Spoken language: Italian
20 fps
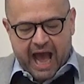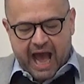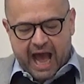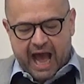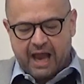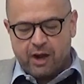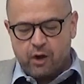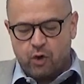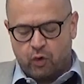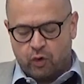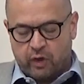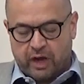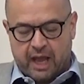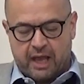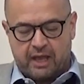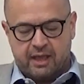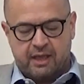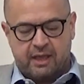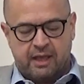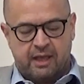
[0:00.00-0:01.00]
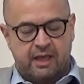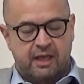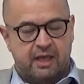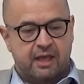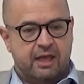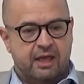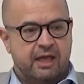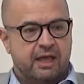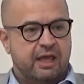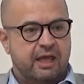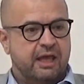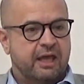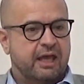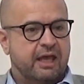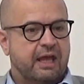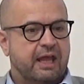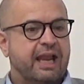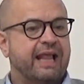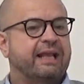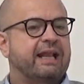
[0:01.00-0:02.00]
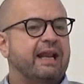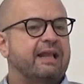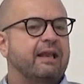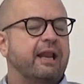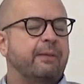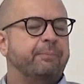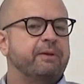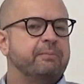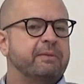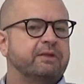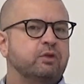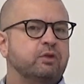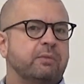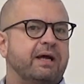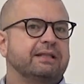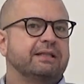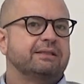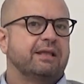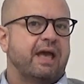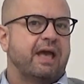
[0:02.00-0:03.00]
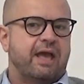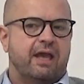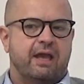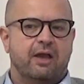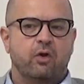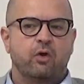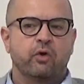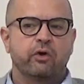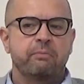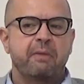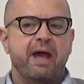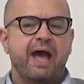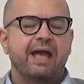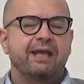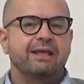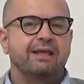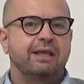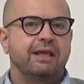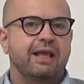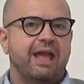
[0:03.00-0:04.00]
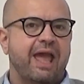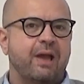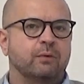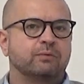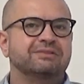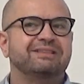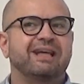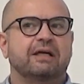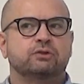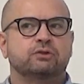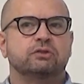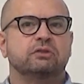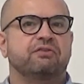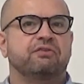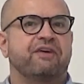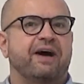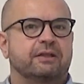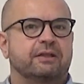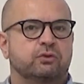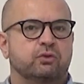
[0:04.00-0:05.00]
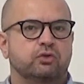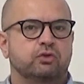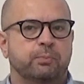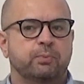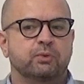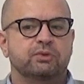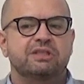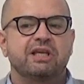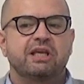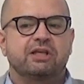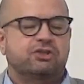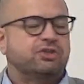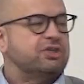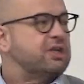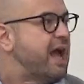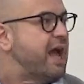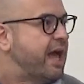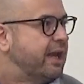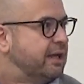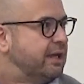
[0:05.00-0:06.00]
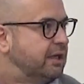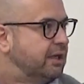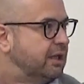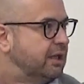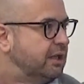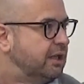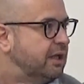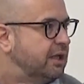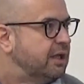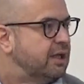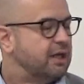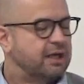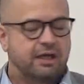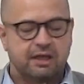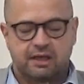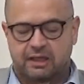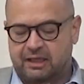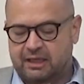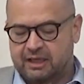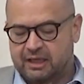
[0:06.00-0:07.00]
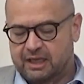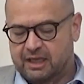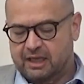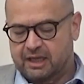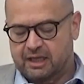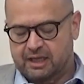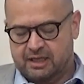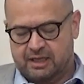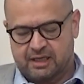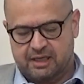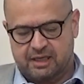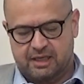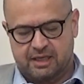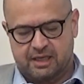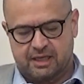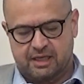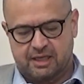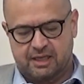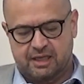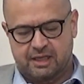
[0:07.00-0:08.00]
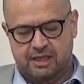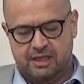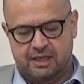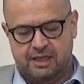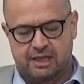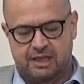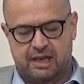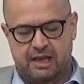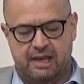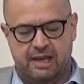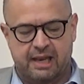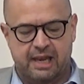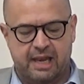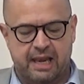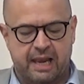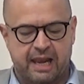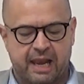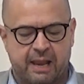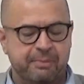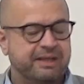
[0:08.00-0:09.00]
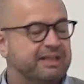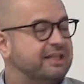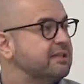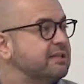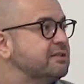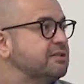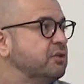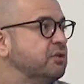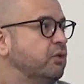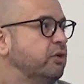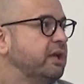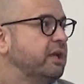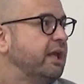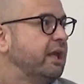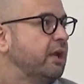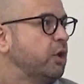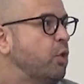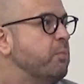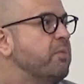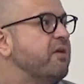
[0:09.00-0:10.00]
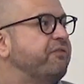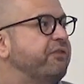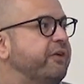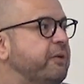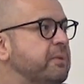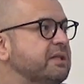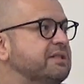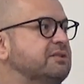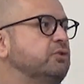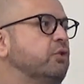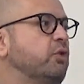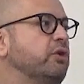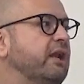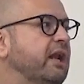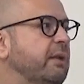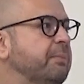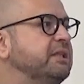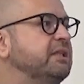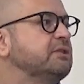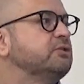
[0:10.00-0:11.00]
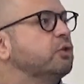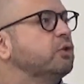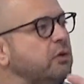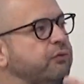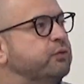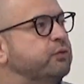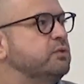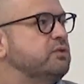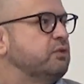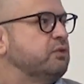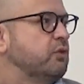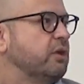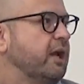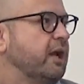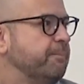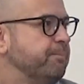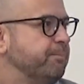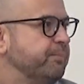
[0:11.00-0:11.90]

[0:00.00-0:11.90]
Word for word: Allora, eh, la, la, prima domanda è, ormai è un dato di fatto, dopo dieci anni, eh, che eh, la mediazione come affermazione, la mediazione funziona.